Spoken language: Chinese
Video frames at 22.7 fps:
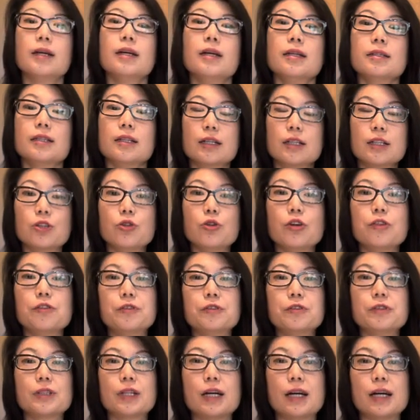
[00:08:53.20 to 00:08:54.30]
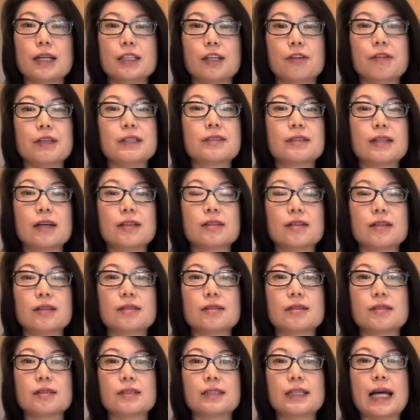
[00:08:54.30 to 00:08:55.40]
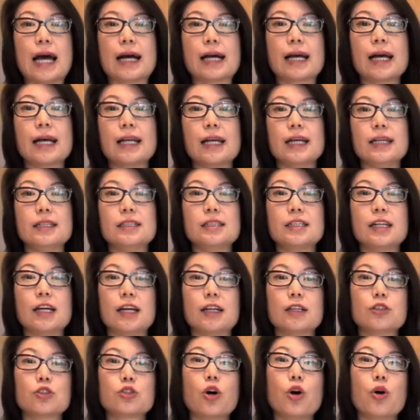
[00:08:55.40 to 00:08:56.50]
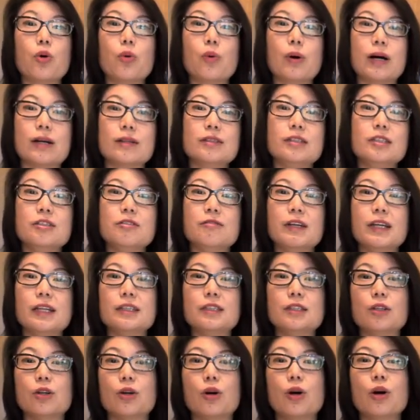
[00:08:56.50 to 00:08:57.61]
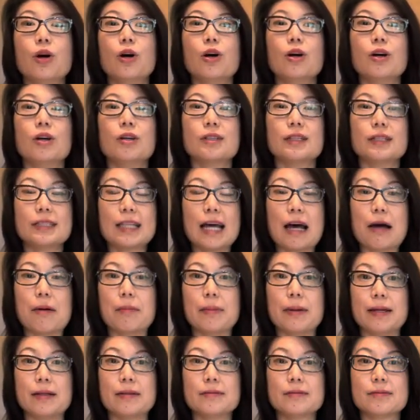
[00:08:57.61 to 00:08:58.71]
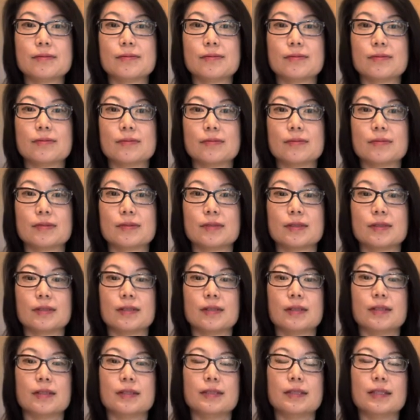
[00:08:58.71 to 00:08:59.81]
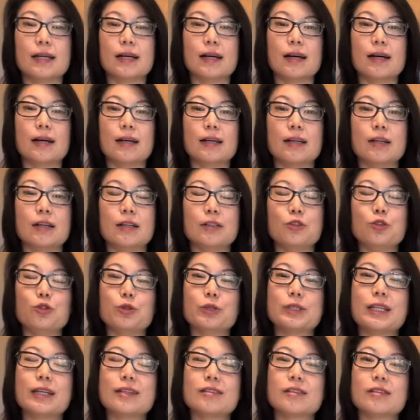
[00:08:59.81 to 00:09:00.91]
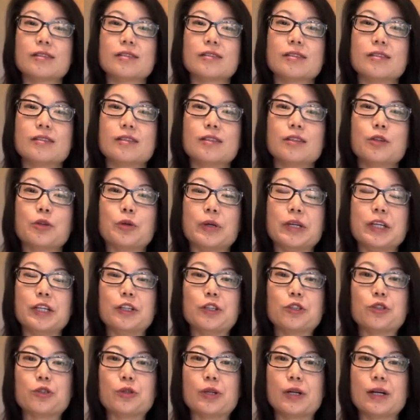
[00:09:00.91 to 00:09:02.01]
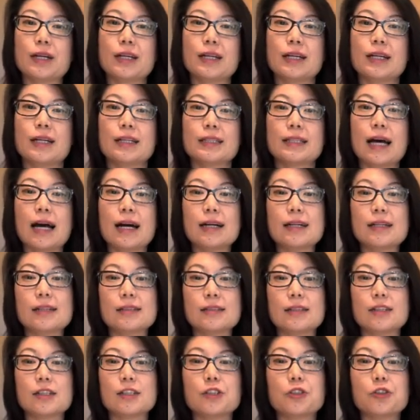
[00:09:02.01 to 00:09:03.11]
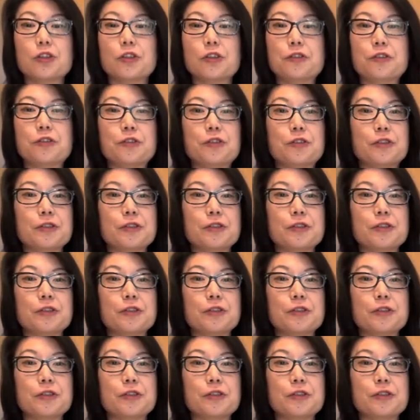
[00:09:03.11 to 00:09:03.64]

德格洛夫呢，也为桑德斯打开了一扇通往鸡尾酒的大门。那据桑德斯回忆说，他和德格洛夫